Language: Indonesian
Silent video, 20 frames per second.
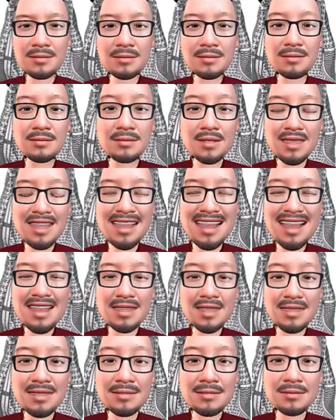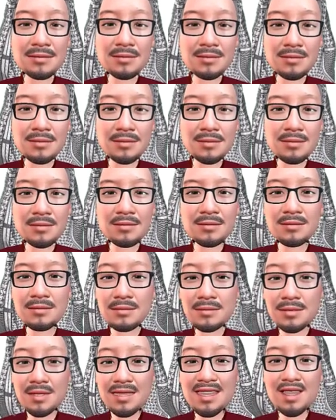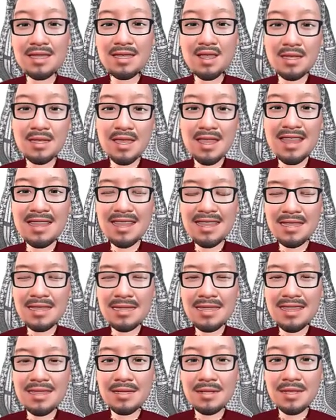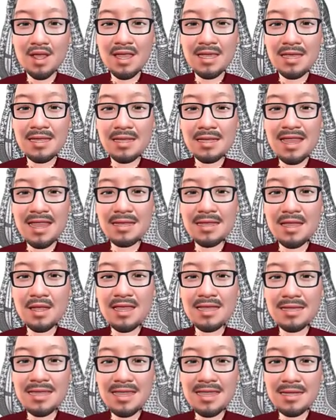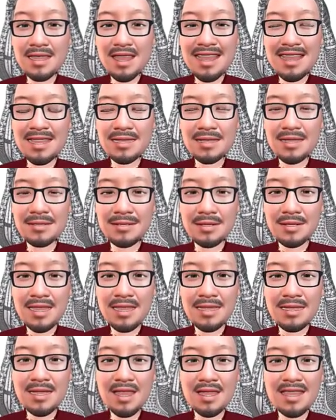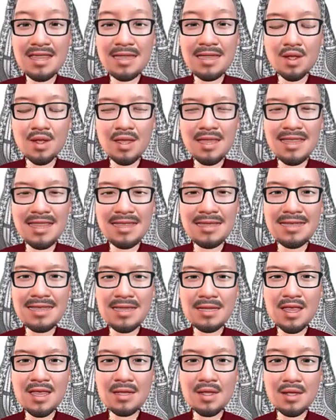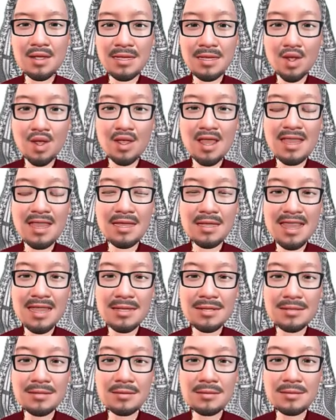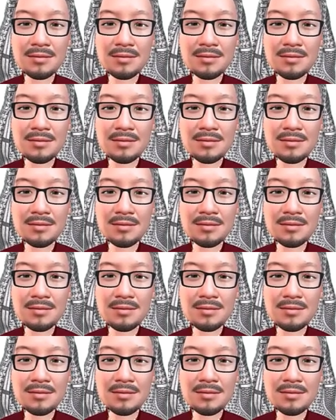jadi yang sifatnya itu adalah rajinnya sedangkan yang memiliki sifat tersebut adalah